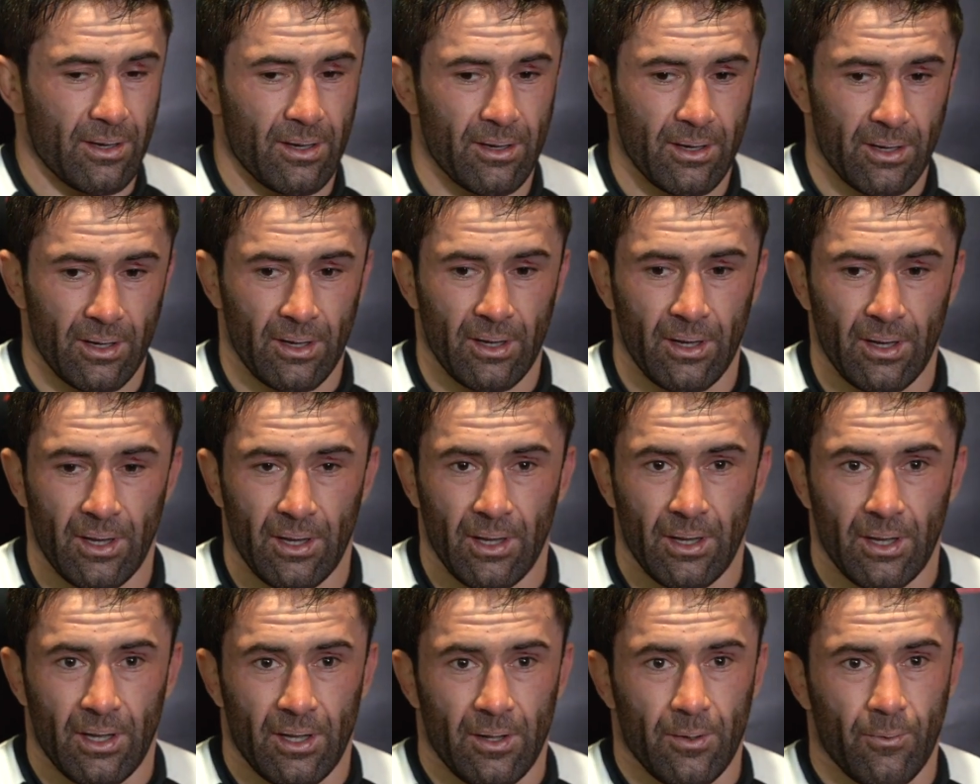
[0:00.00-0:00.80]
Есть еще вопросы,
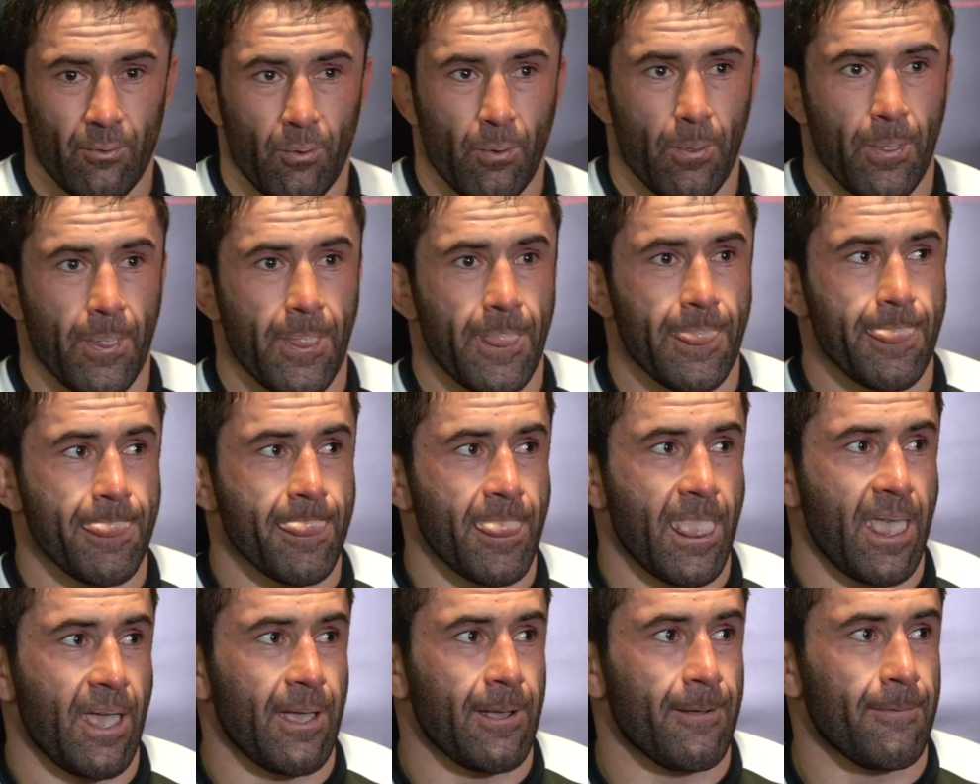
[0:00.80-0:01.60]
ребят?
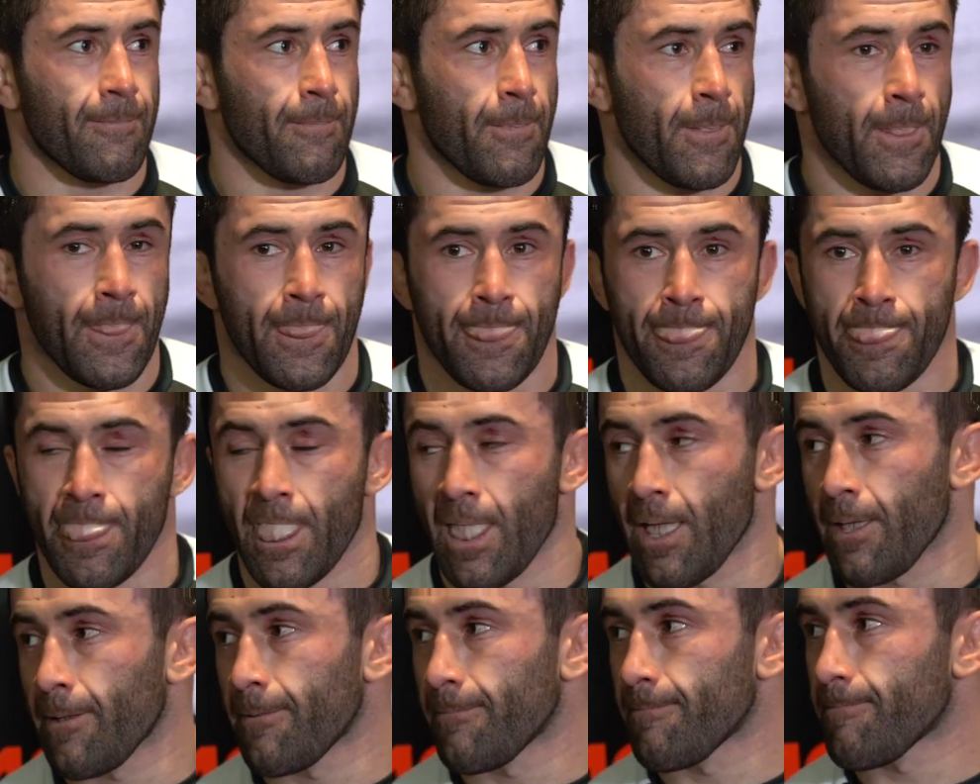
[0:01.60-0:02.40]
Да, ну, все, давайте
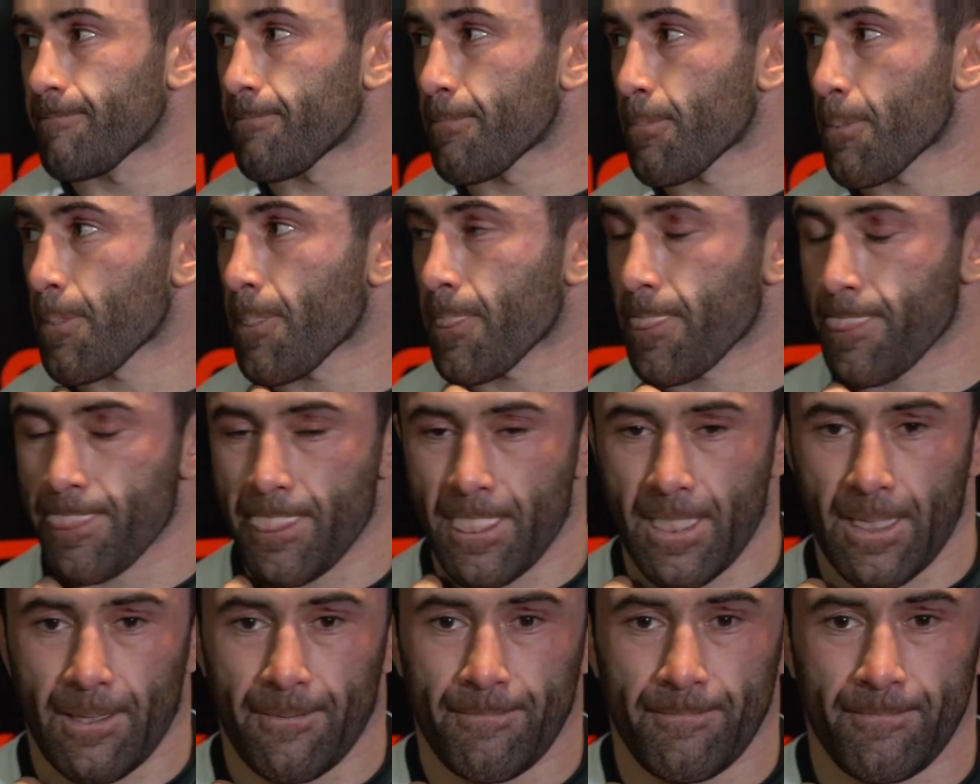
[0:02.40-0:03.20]
тогда отпустим.
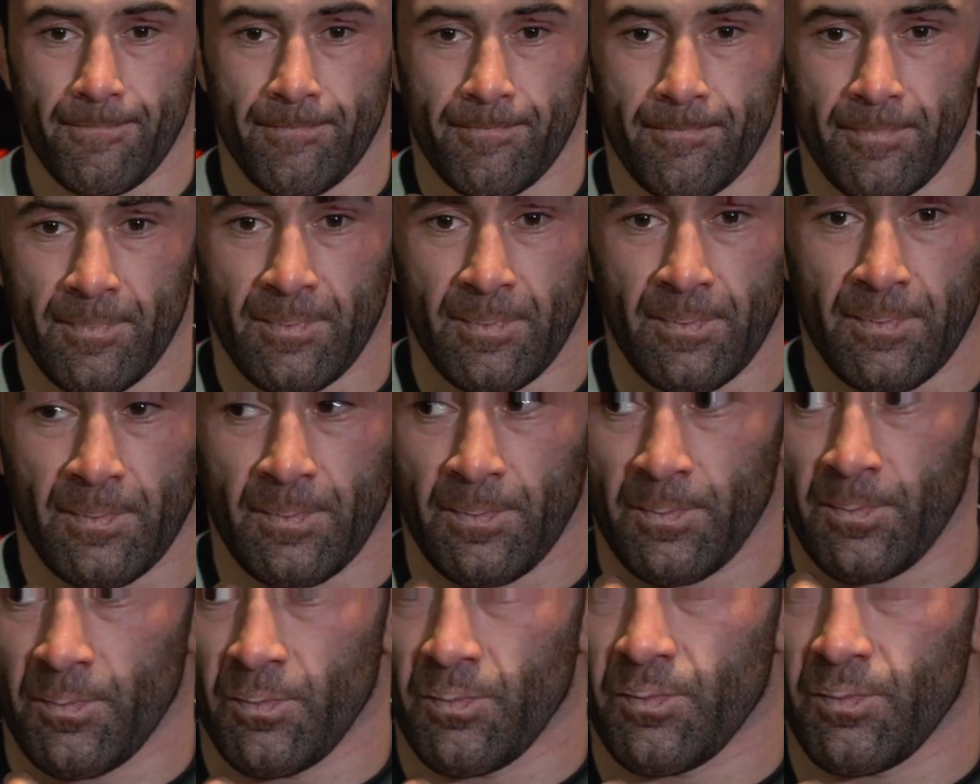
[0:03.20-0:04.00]
Все